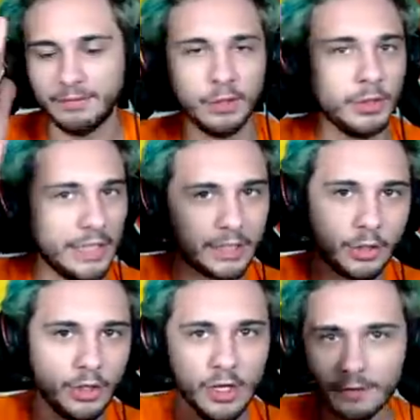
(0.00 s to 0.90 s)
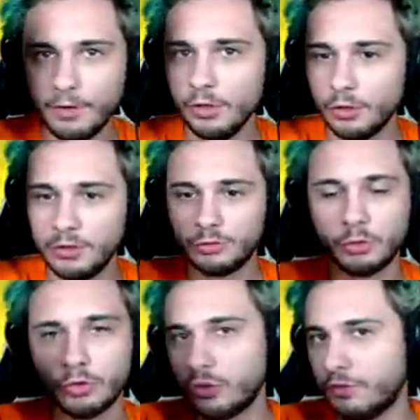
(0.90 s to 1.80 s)
ve lo dico, voglio
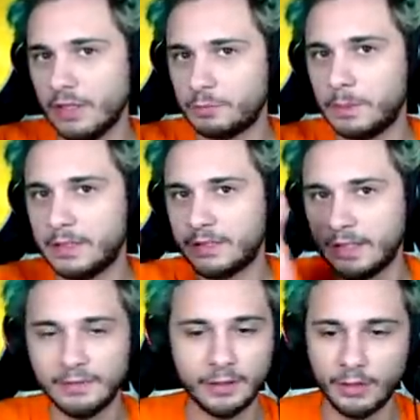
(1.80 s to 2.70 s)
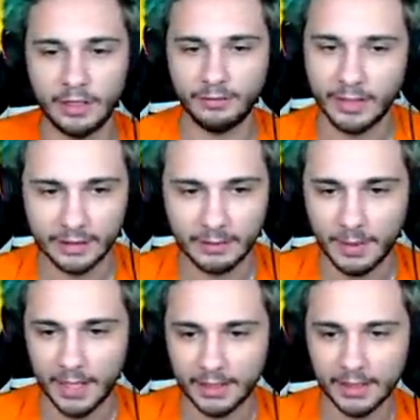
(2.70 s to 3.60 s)
distruggervi le aspettative e non arriverete
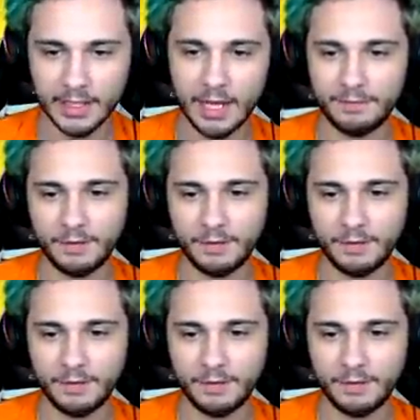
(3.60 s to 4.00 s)
mai a